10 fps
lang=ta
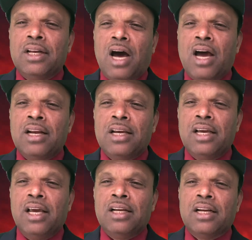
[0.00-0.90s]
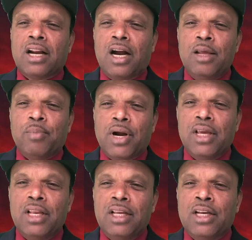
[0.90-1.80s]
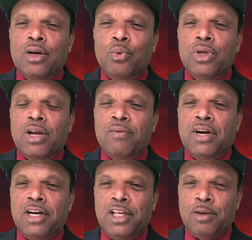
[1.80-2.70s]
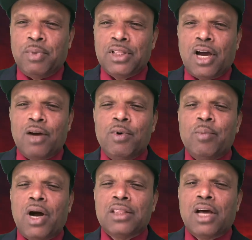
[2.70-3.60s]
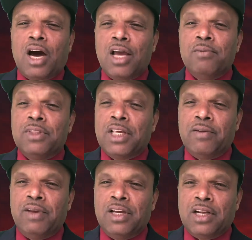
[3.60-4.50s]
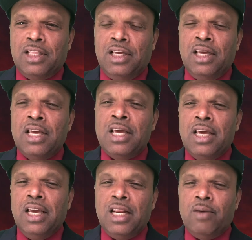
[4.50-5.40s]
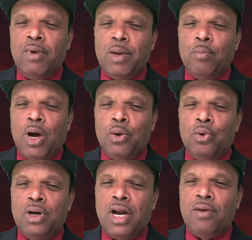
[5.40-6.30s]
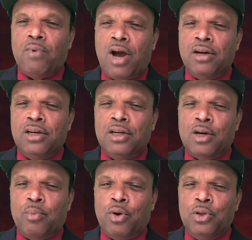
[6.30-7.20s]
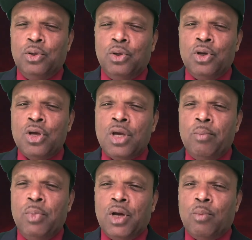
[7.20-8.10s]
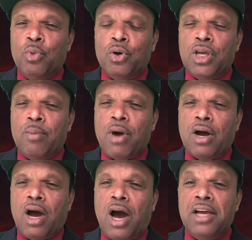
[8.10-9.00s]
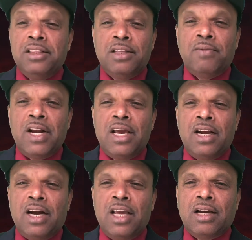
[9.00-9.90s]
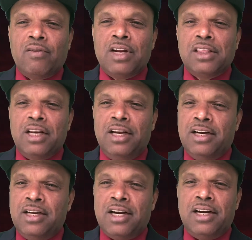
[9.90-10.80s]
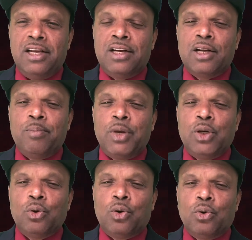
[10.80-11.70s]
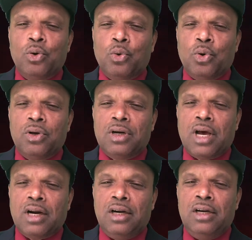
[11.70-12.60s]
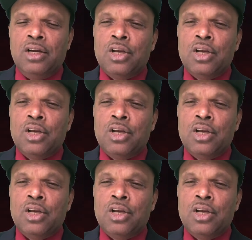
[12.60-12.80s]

நான்கு என்கின்ற அடிப்படையில் இன்று உயர்வு இருப்பதாகவும் அந்த ஆய்வு தெரிவிக்கின்றது எனவே பலூன்களை வாங்குகின்ற பொழுது மிக முக்கியமாக ஐந்து விடயங்களை கவனத்தில் எடுங்கள் என்று பெற்றோருக்கு கூறுகின்றார்கள்